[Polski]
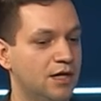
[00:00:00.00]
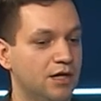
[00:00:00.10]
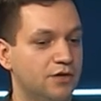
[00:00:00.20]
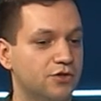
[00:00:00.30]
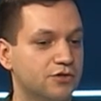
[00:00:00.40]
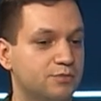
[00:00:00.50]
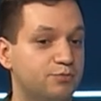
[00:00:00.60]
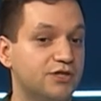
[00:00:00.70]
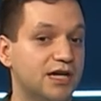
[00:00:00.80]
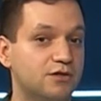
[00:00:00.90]
No,
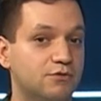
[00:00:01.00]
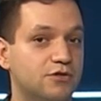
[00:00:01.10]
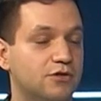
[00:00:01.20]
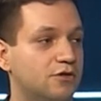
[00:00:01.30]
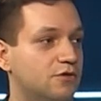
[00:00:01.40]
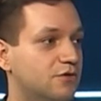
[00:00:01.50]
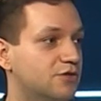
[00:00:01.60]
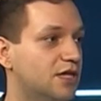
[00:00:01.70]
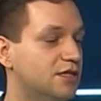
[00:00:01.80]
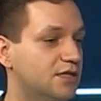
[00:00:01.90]
przyjadą do
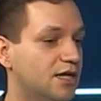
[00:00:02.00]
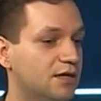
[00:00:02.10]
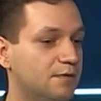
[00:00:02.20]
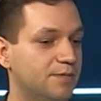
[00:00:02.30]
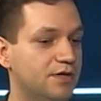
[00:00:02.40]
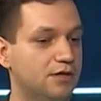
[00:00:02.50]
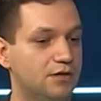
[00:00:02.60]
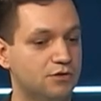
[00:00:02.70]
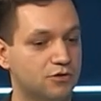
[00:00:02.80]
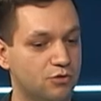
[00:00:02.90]
Koszalina
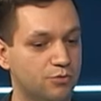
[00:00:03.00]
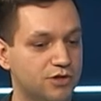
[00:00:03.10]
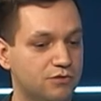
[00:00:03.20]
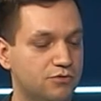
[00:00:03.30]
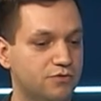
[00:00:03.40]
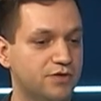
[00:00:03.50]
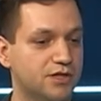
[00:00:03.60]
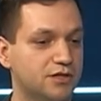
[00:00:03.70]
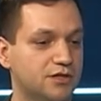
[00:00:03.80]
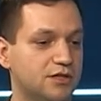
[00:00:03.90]
i do Kołobrzegu
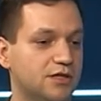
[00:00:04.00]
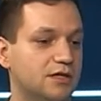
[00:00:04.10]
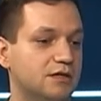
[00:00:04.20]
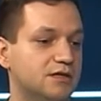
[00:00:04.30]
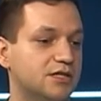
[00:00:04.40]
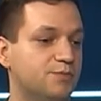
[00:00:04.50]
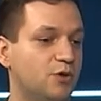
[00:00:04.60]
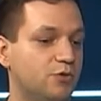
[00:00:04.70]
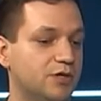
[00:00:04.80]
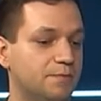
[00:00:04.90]
również y,
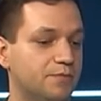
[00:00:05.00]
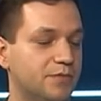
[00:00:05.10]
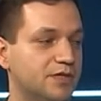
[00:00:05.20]
zespoły,